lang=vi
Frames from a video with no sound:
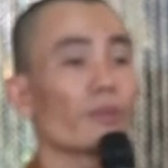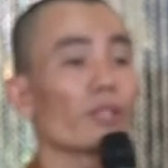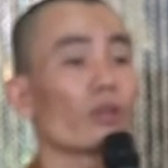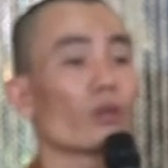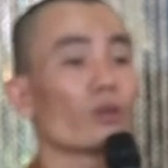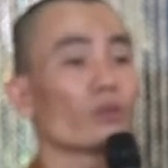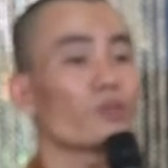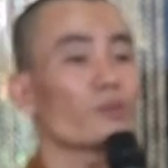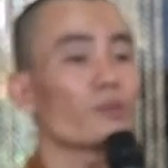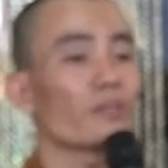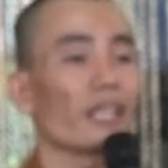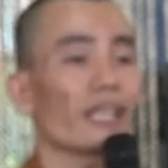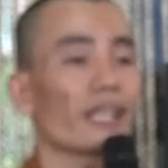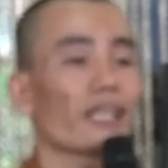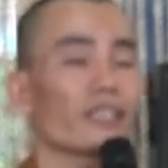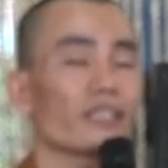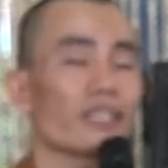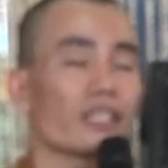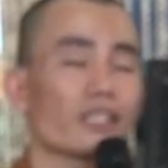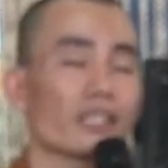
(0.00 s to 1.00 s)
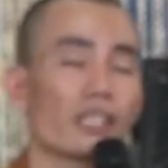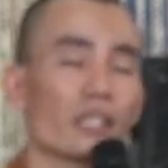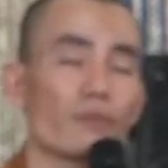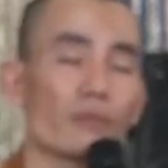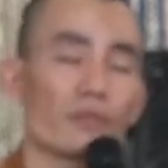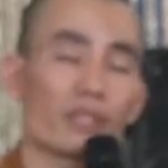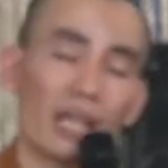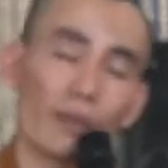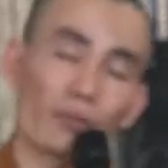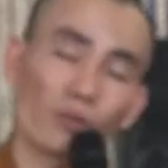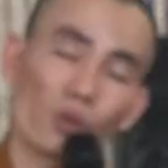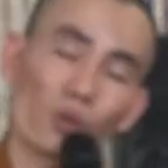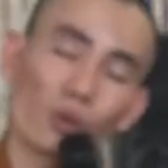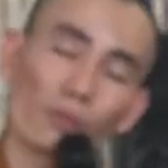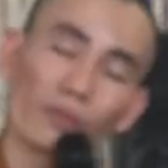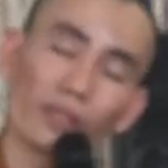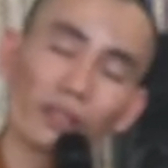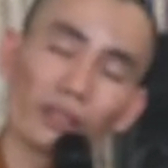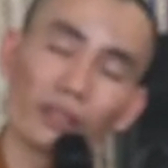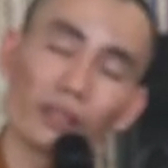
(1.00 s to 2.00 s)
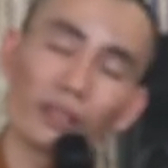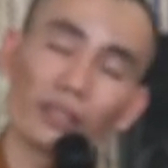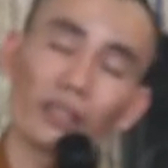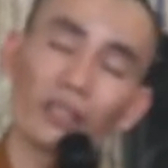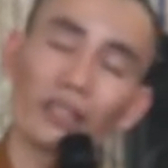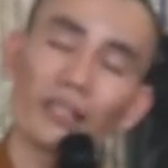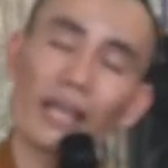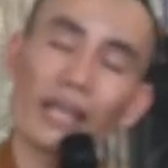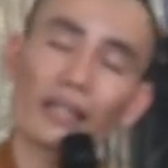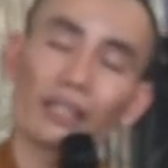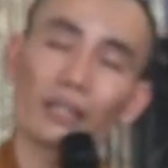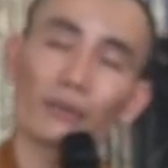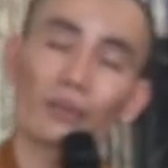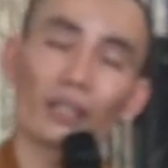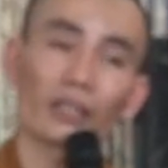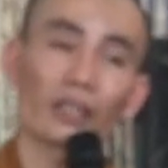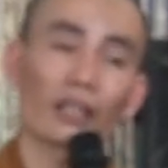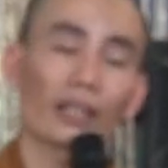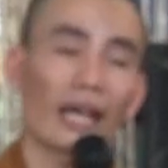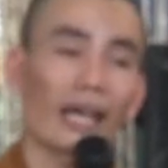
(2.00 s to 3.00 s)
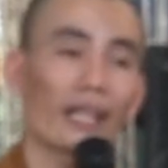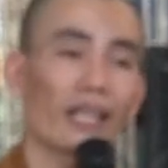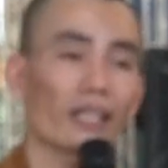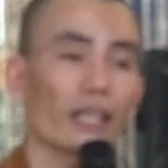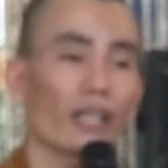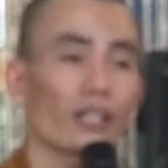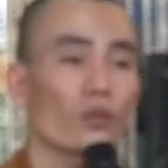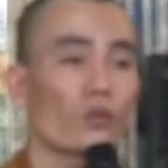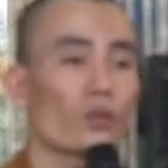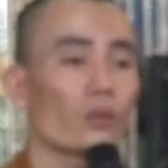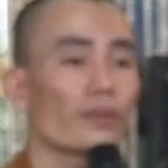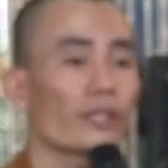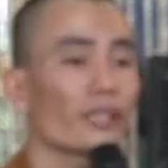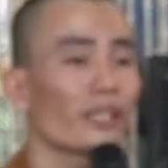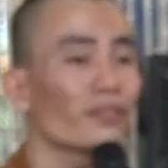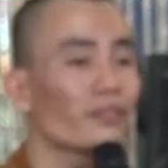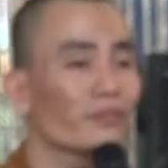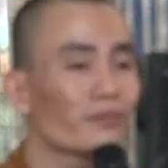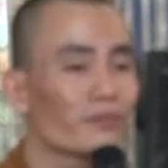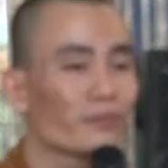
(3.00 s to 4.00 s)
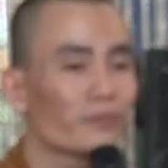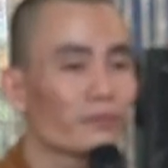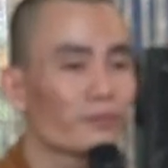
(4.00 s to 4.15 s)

mình ngồi xuống mình lấy cái suy nghĩ mình làm khổ mình thì trên thế gian này mình cần ai là kẻ thù của mình không?